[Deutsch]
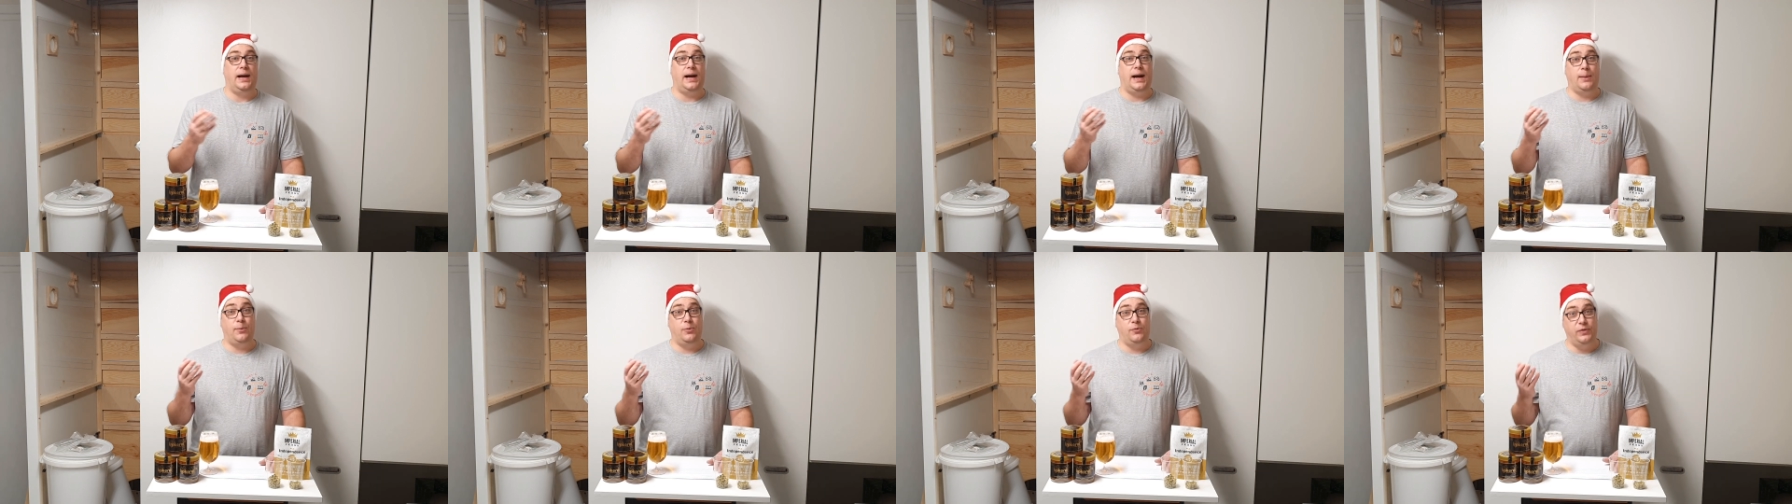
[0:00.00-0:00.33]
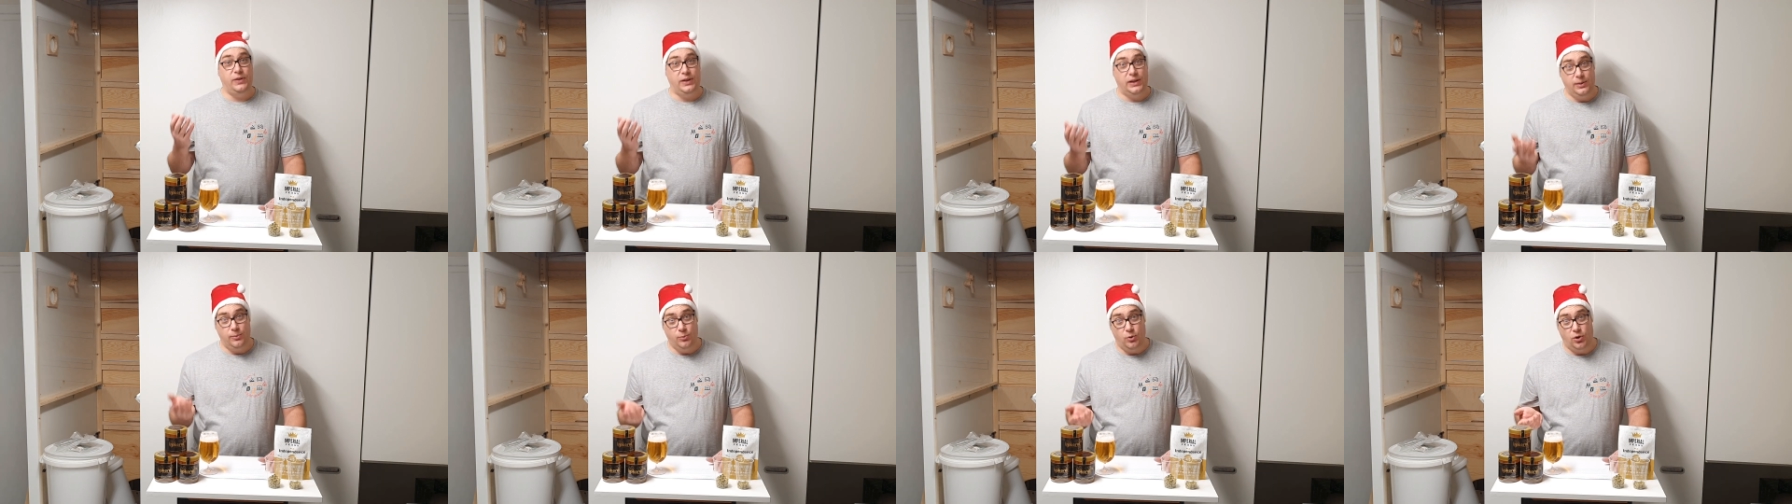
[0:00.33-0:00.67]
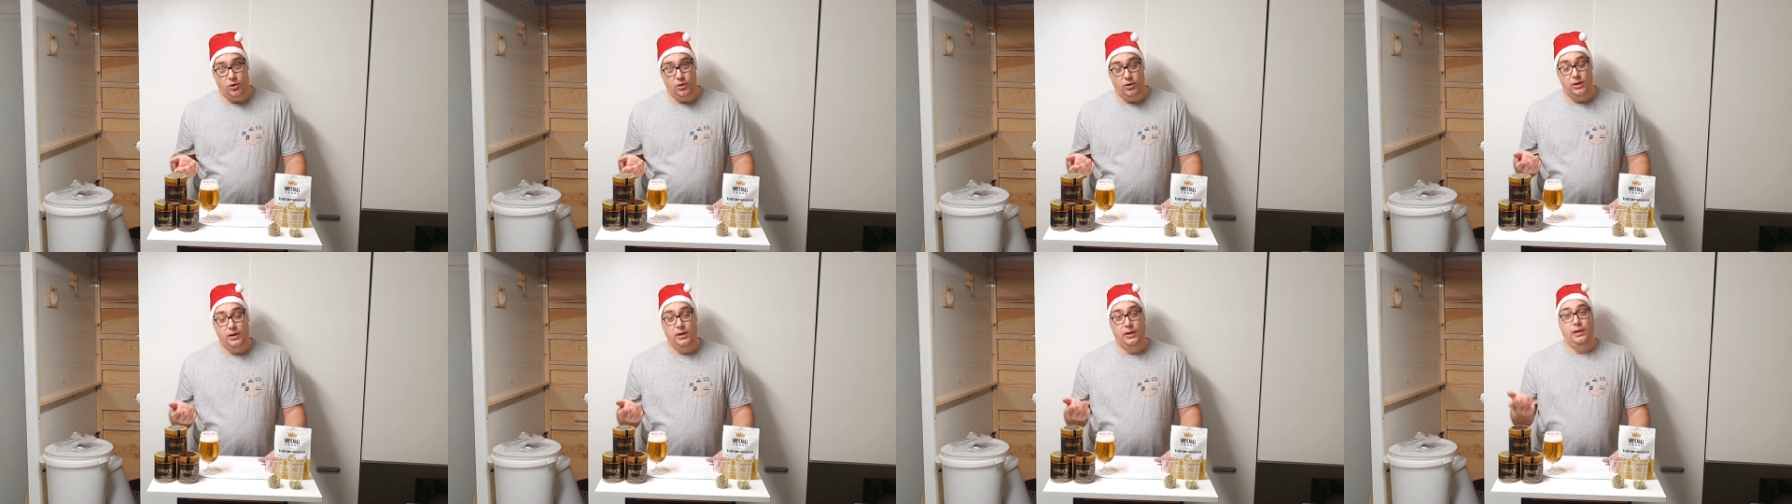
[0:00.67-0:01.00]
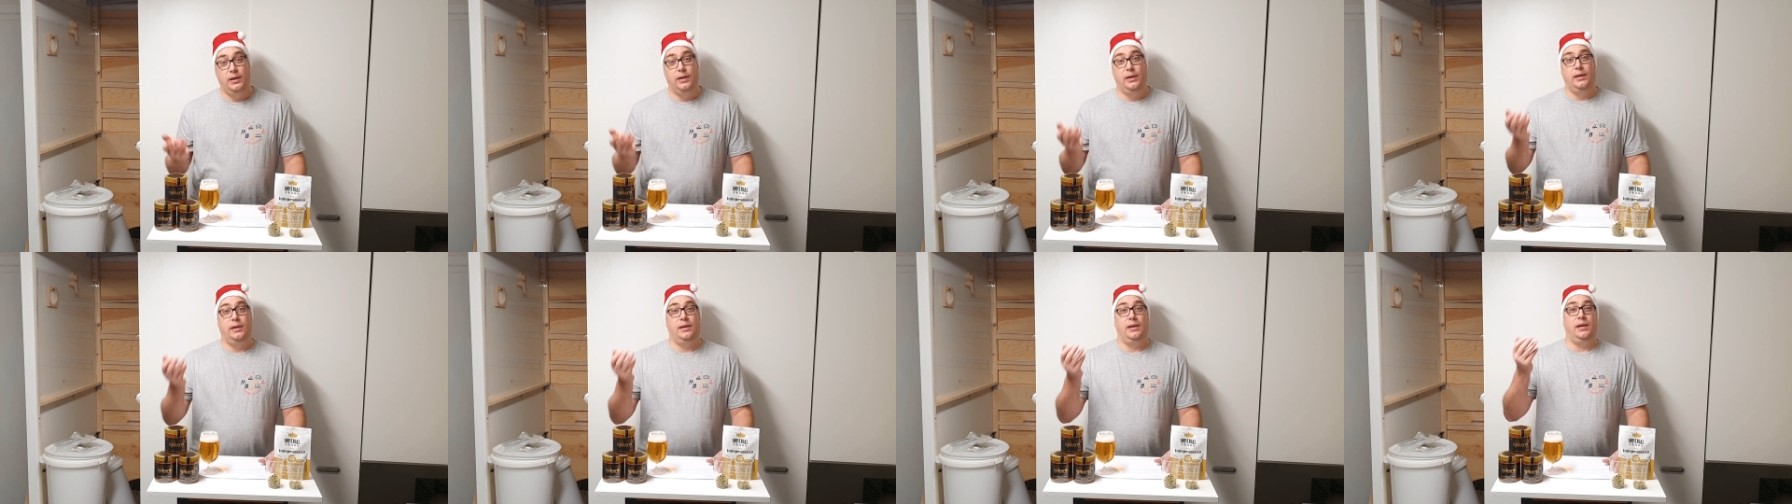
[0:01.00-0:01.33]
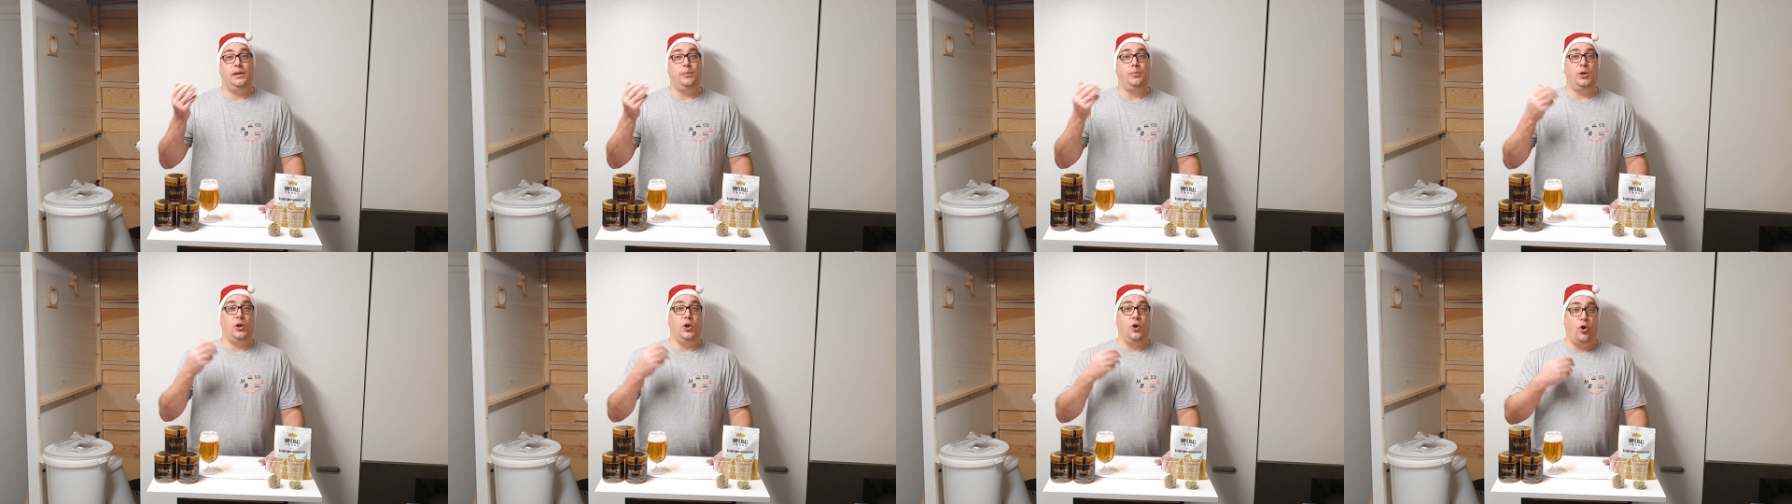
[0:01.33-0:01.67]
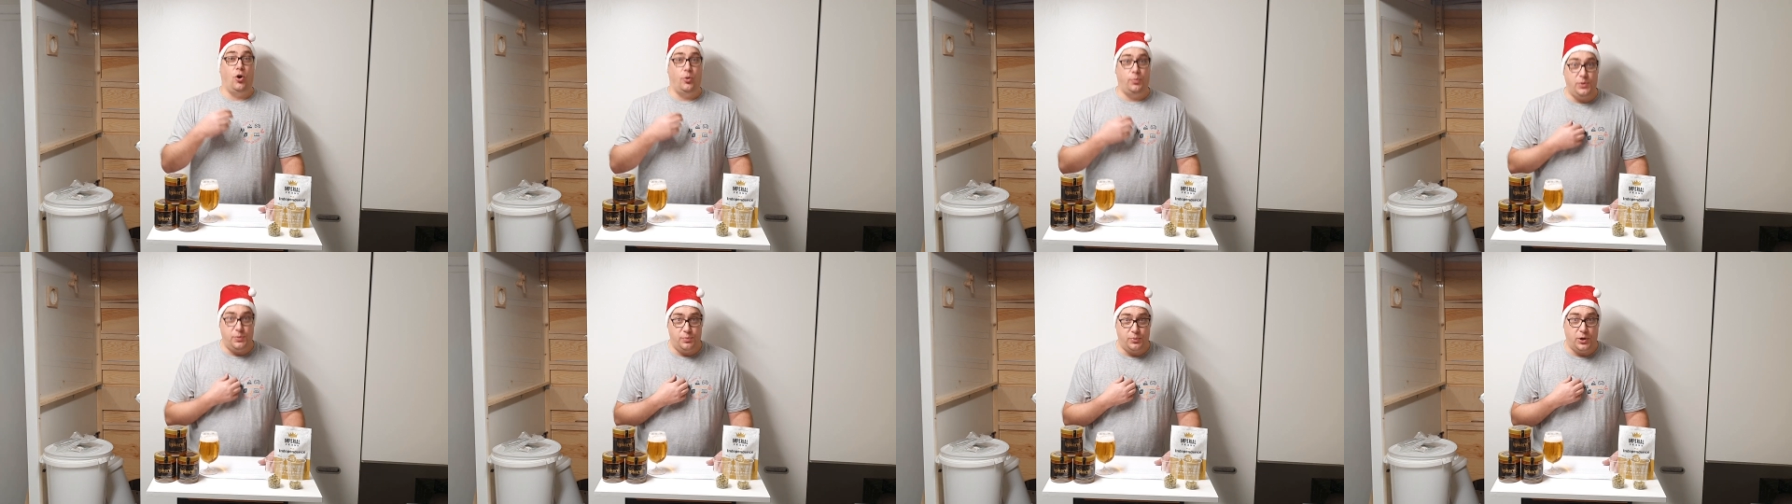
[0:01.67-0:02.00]
Aber wie immer, ich bin
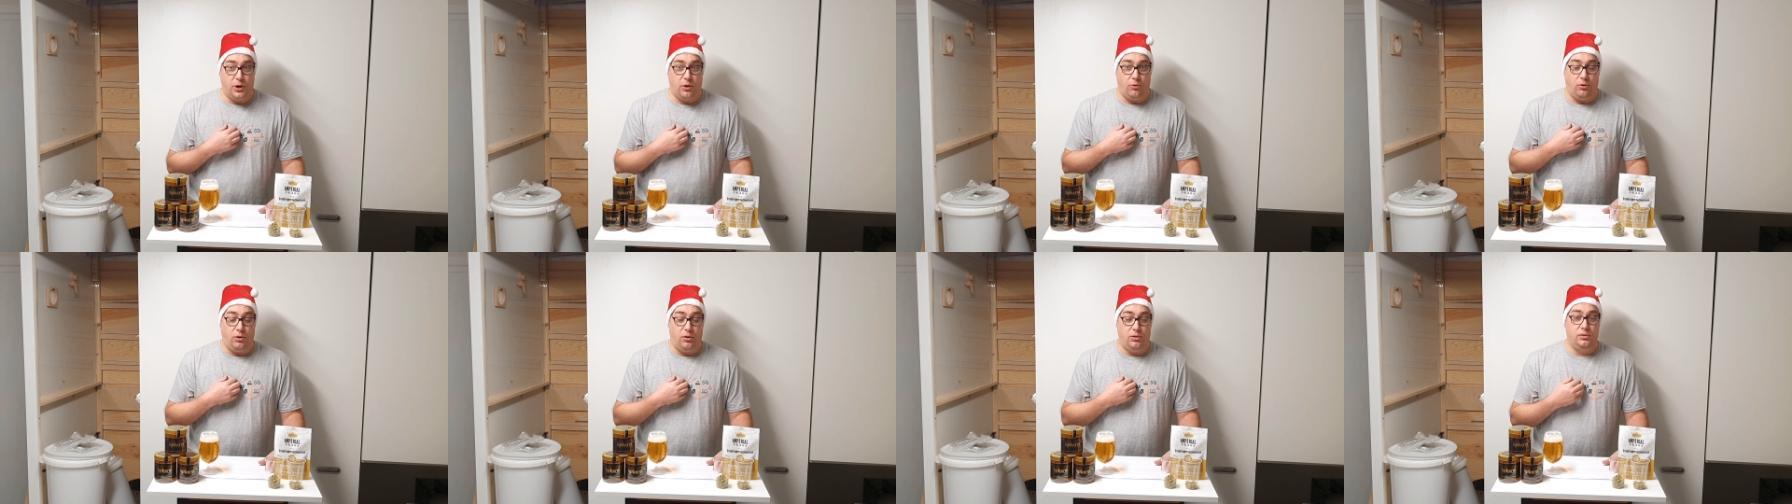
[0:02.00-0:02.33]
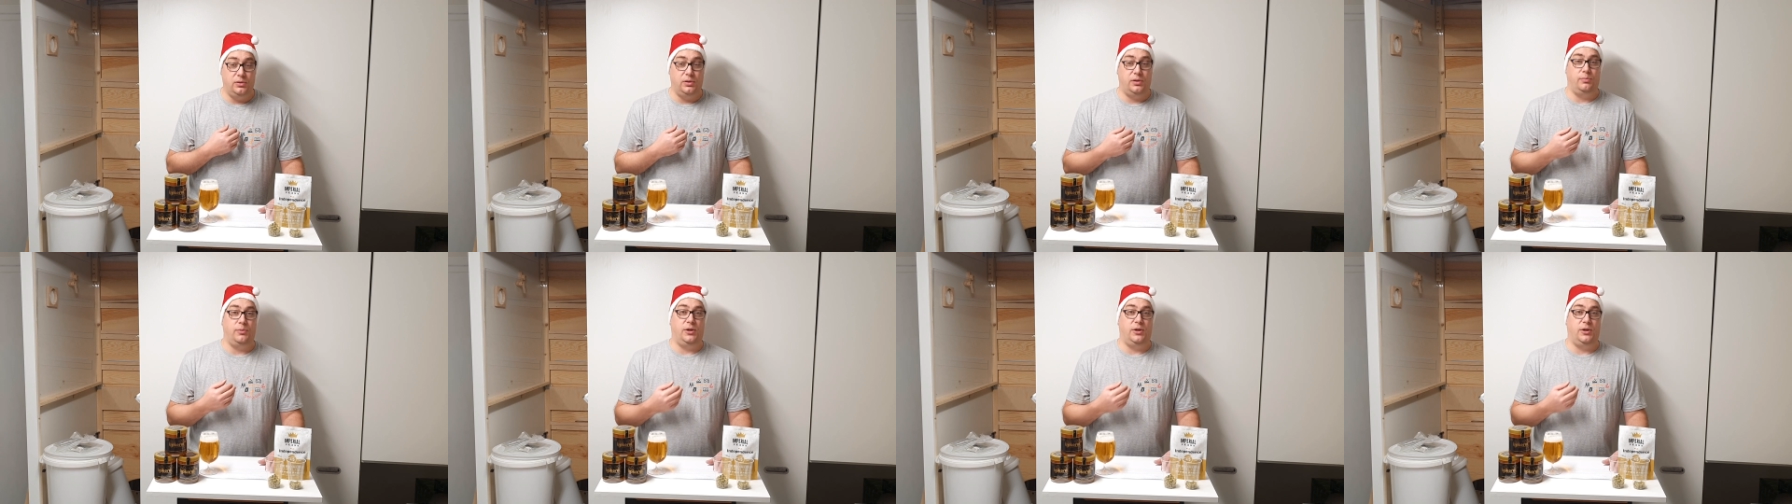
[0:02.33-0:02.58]
Hobbybrauer.